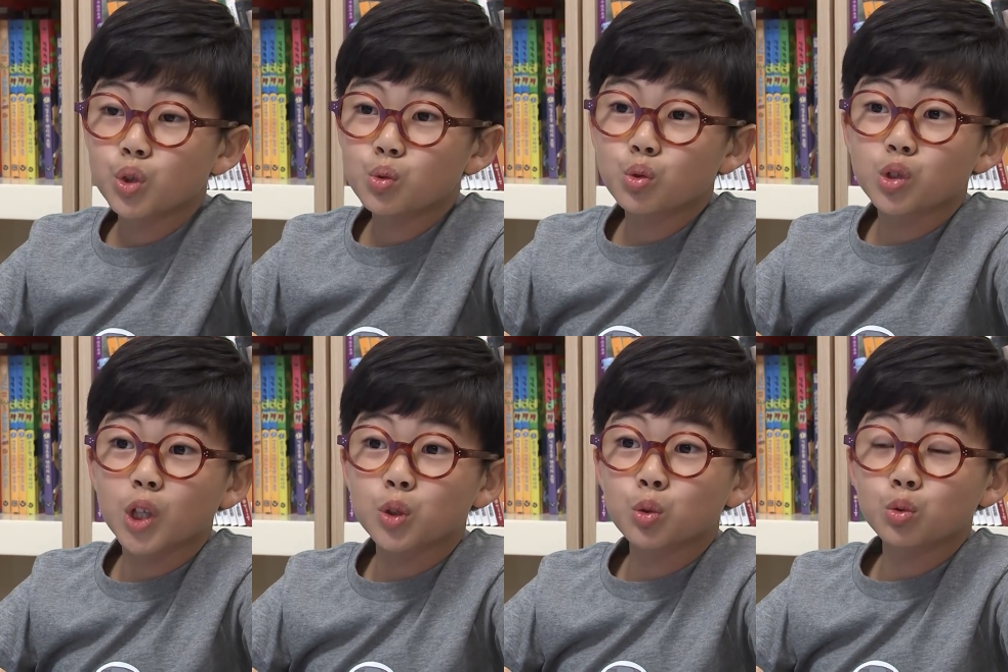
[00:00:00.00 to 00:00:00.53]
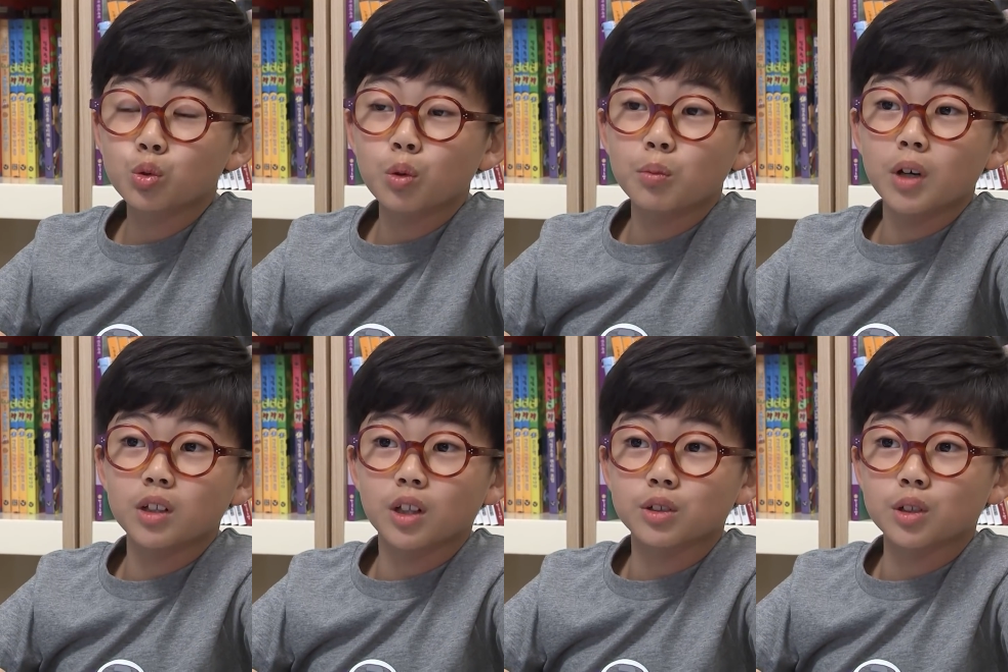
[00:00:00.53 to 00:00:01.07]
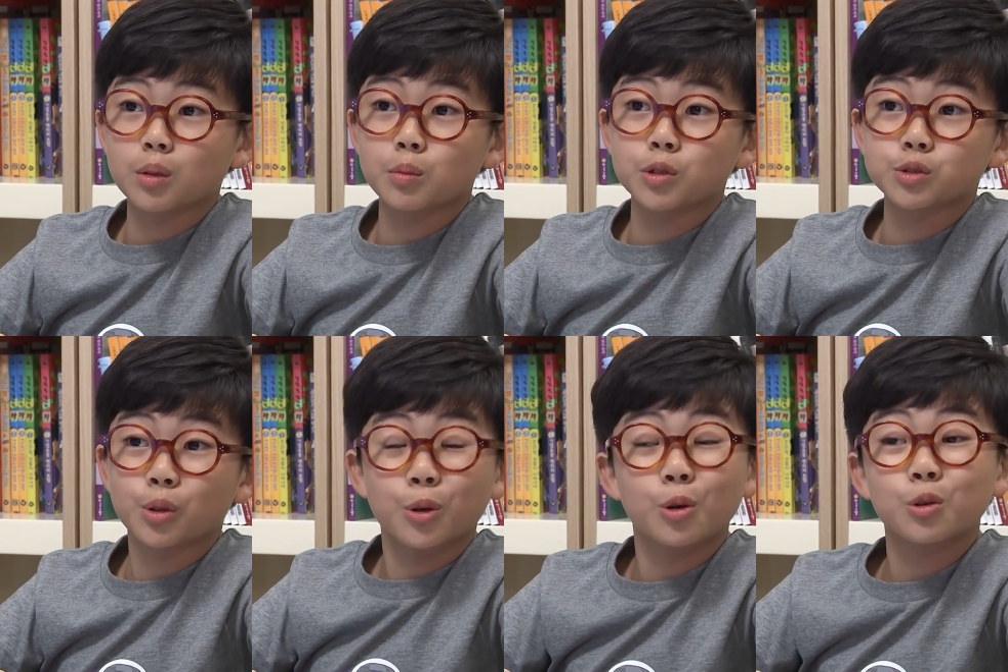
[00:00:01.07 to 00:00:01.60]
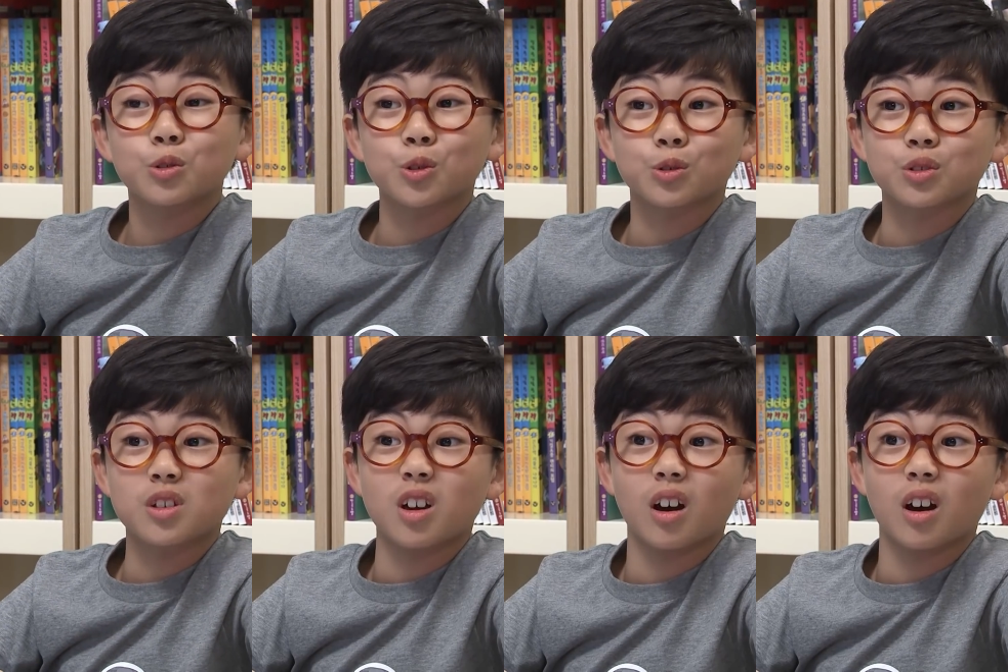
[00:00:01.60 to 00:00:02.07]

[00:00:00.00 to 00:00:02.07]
미국 대통령만 안다면서 형은